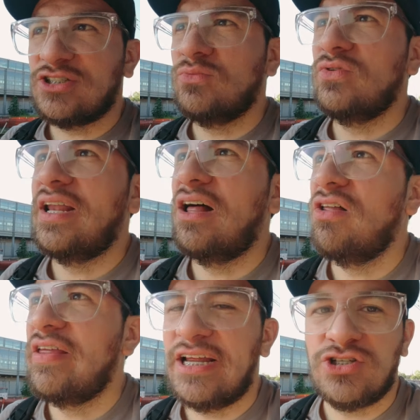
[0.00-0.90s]
que es como el
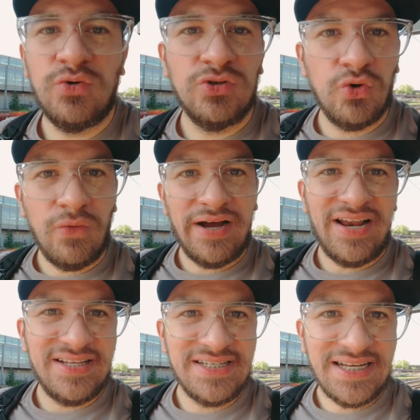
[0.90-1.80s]
lado derecho cuando uno
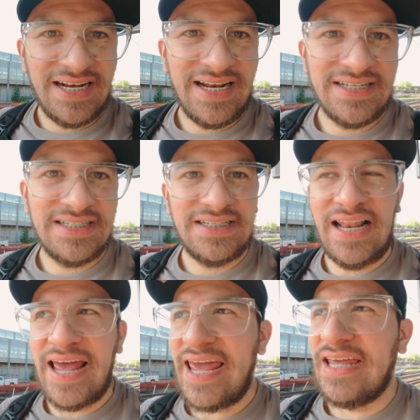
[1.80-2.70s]
baja las escaleras, es
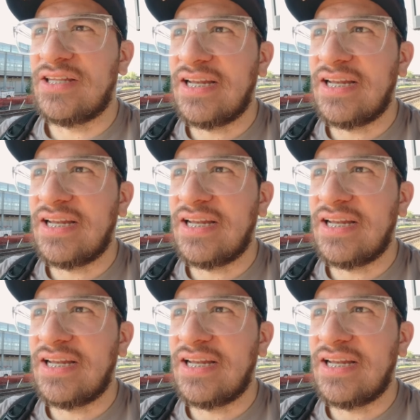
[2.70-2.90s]
el A, e